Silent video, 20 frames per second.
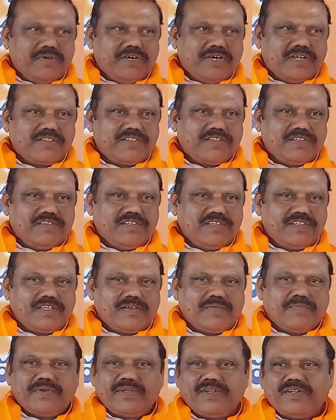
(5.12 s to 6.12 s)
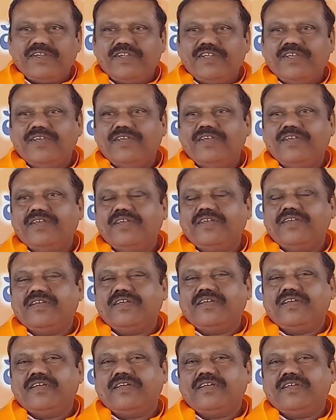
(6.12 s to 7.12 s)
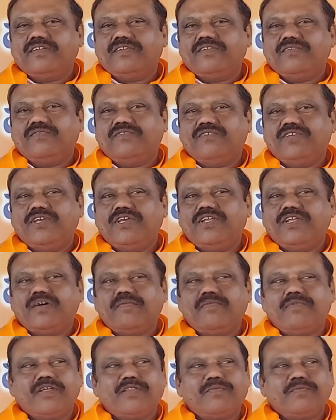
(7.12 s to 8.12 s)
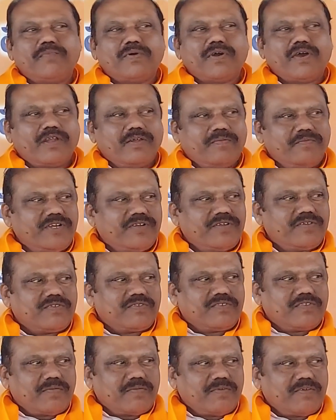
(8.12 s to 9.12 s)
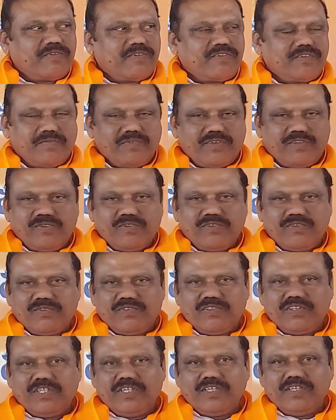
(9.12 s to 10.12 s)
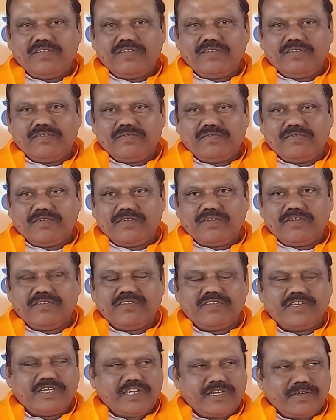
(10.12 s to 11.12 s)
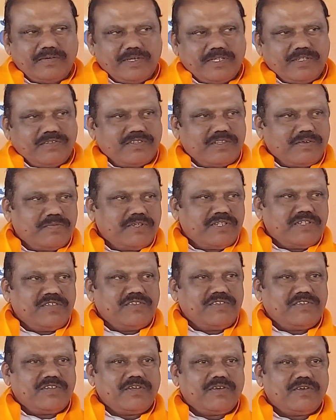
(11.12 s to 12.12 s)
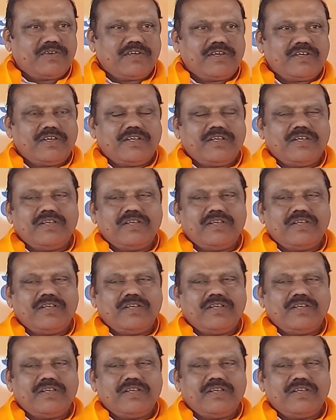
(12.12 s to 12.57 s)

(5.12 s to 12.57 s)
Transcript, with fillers: భారతీయ జనతా పార్టీ జహీరాబాద్ పార్లమెంట్ సమావేశం ఈరోజు ఉంది జహీరాబాద్ సంబంధించిన యొక్క